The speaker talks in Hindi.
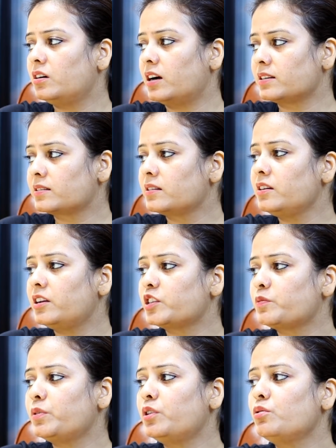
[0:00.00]
आस्किंग
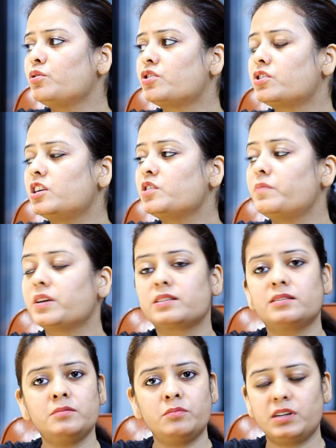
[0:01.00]
टैक्स पेयर टू डिस्चार्ज
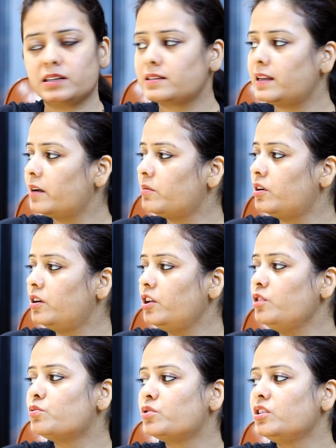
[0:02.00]
मैक्सिमम टैक्स लाइबिलिटी
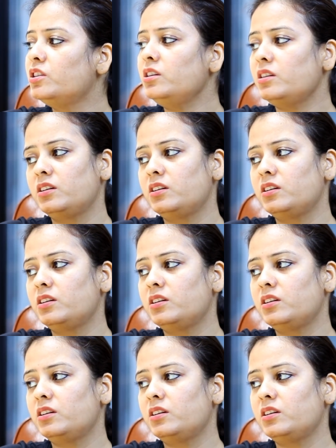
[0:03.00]
यूजिंग द